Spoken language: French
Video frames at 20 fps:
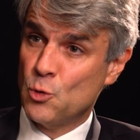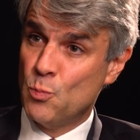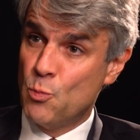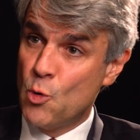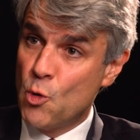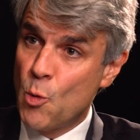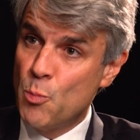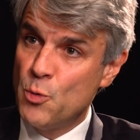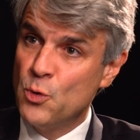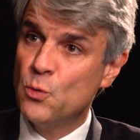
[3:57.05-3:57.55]

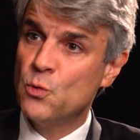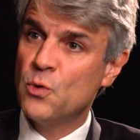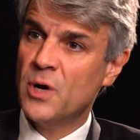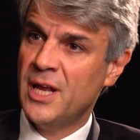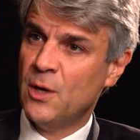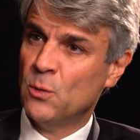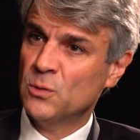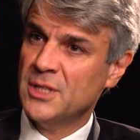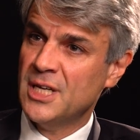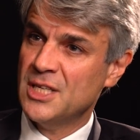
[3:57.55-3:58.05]
beaucoup plus courts et
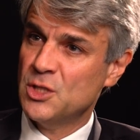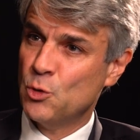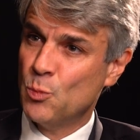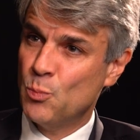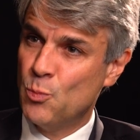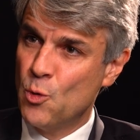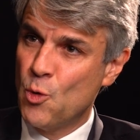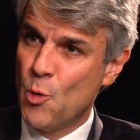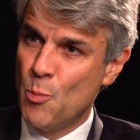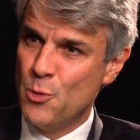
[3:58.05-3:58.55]
les contrats sont
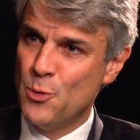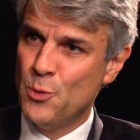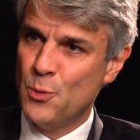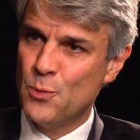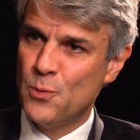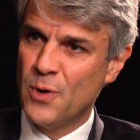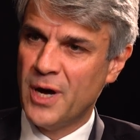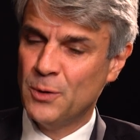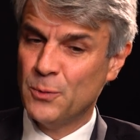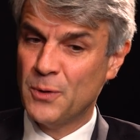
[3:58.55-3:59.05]
beaucoup plus
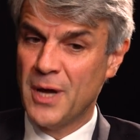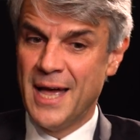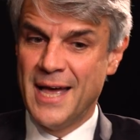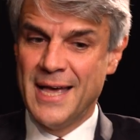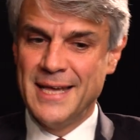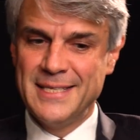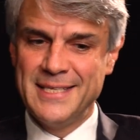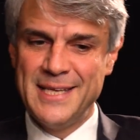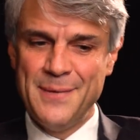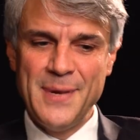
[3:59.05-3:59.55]
courts. Et donc,
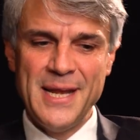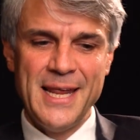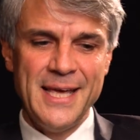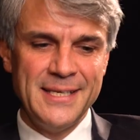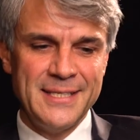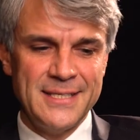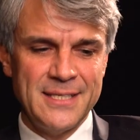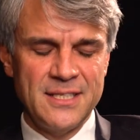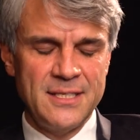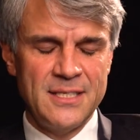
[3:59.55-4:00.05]
si,
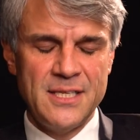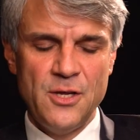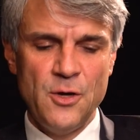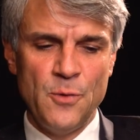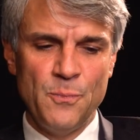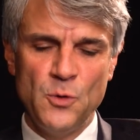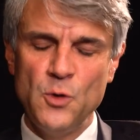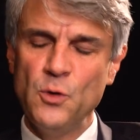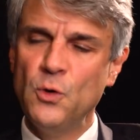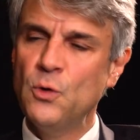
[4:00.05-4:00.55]
si euh, De